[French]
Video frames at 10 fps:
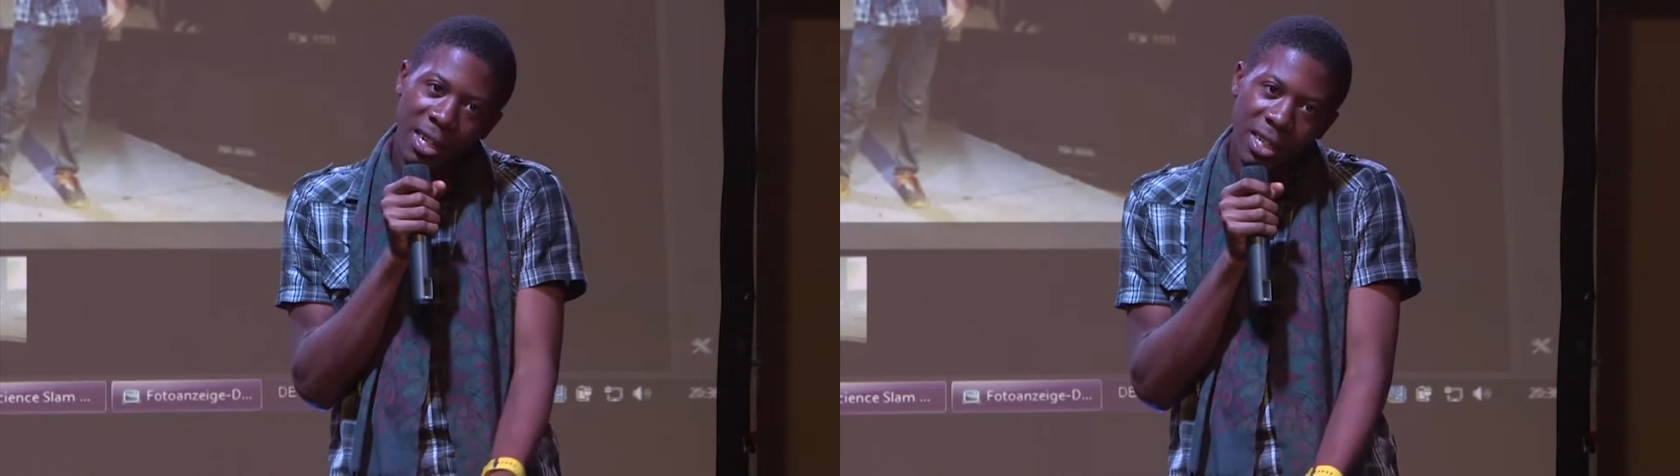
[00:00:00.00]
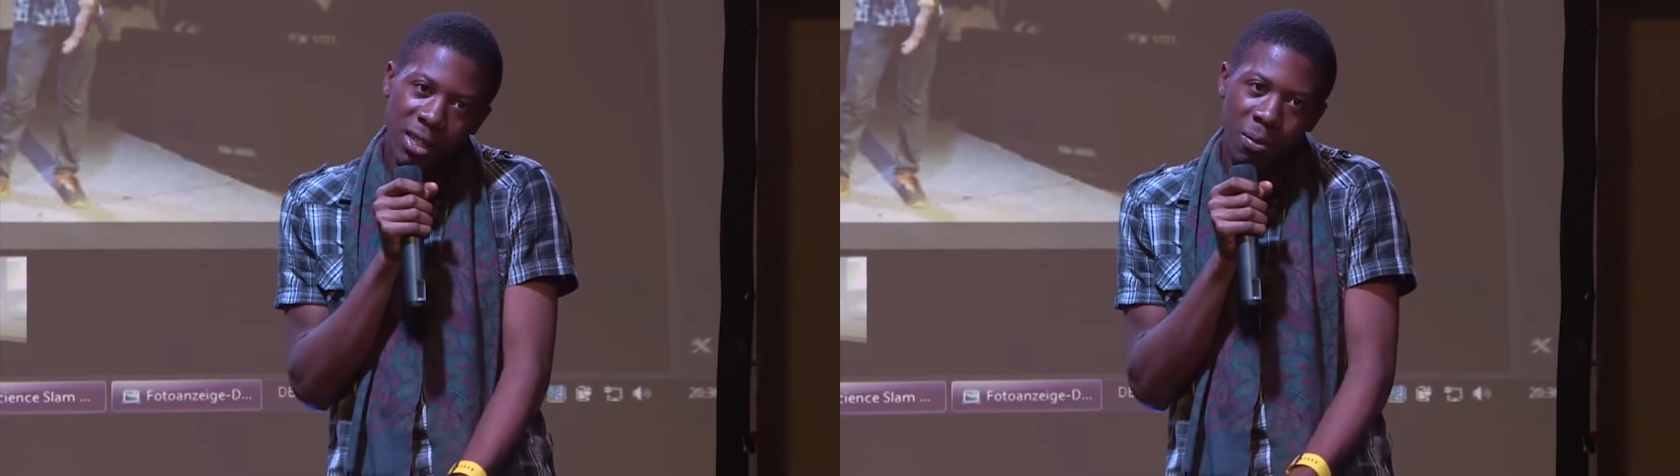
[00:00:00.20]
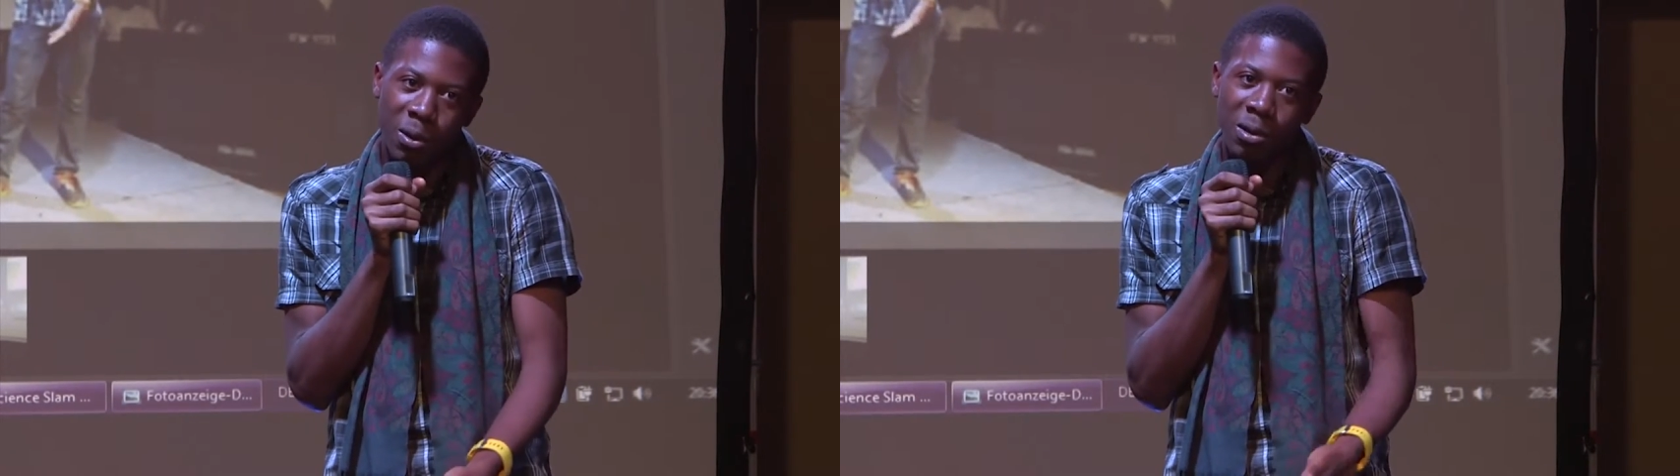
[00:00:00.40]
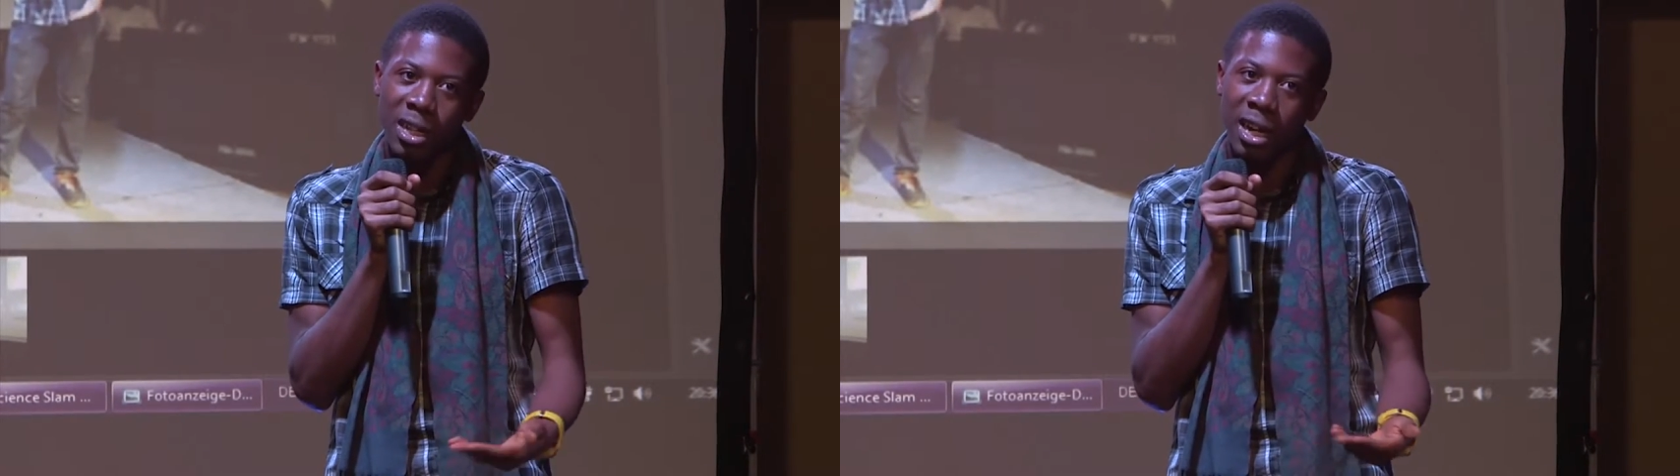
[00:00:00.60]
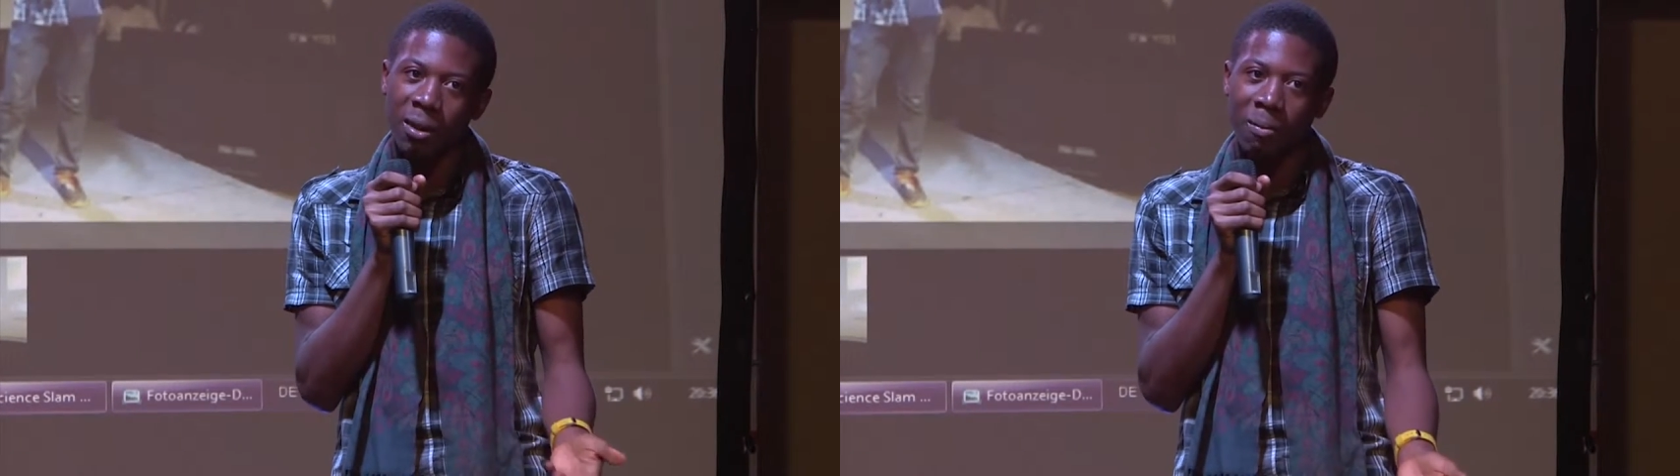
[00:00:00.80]
qui diminue
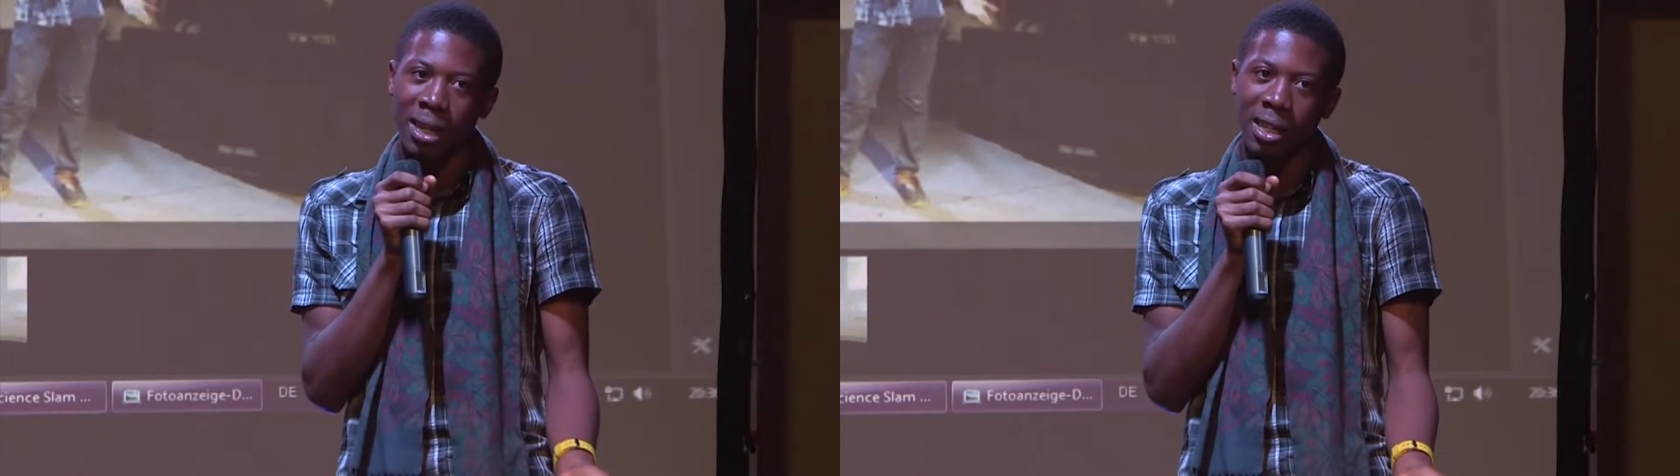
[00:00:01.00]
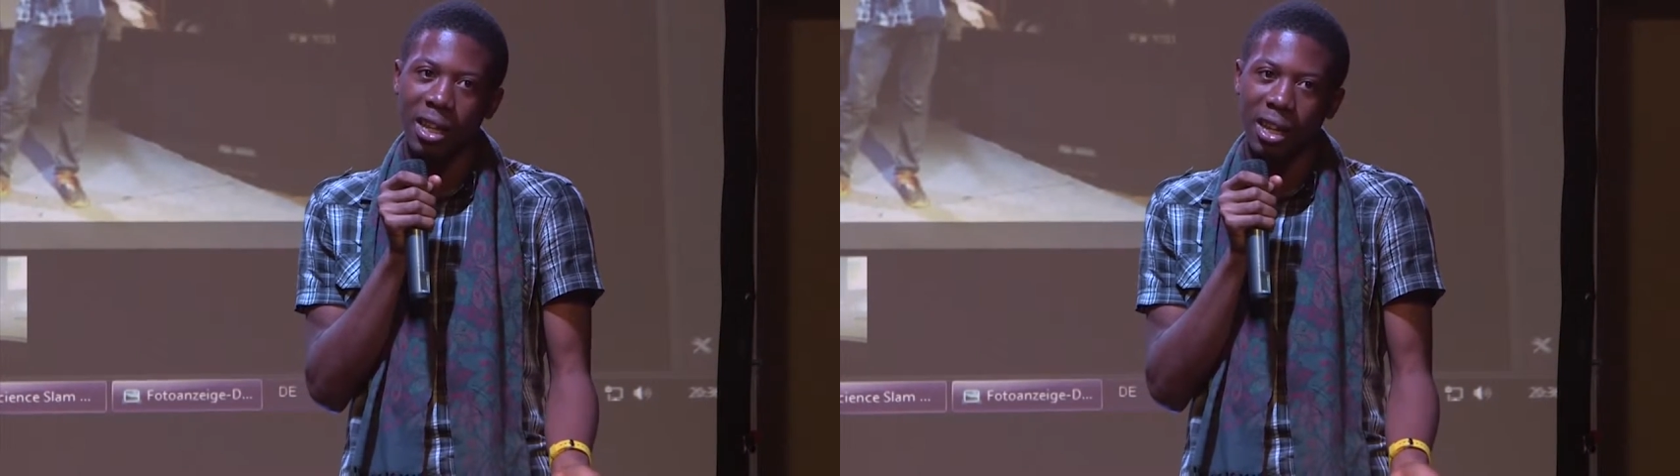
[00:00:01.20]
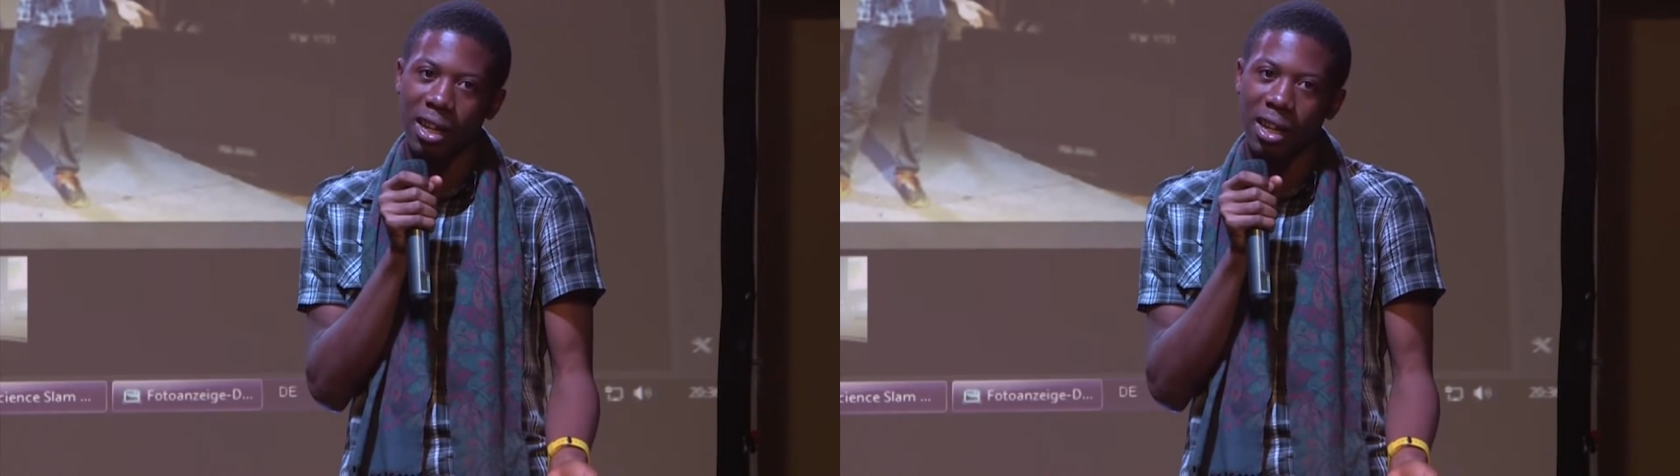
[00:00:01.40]
chaque matin.